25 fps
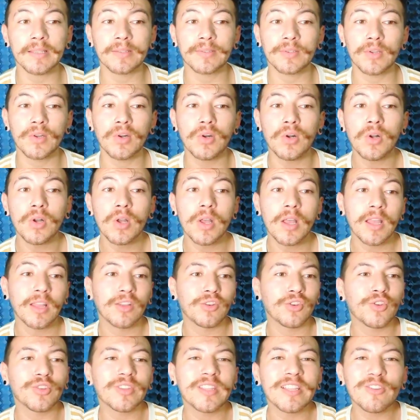eso,
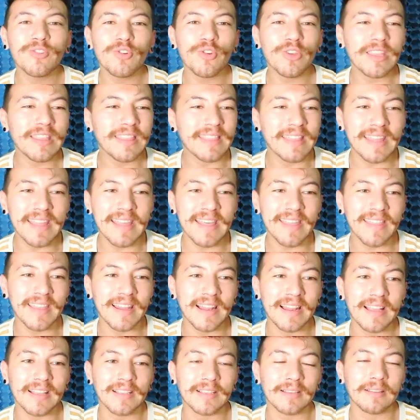no tengo idea
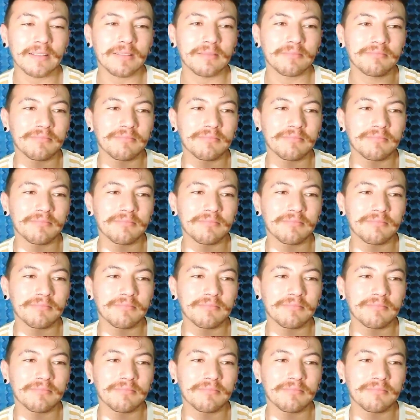de las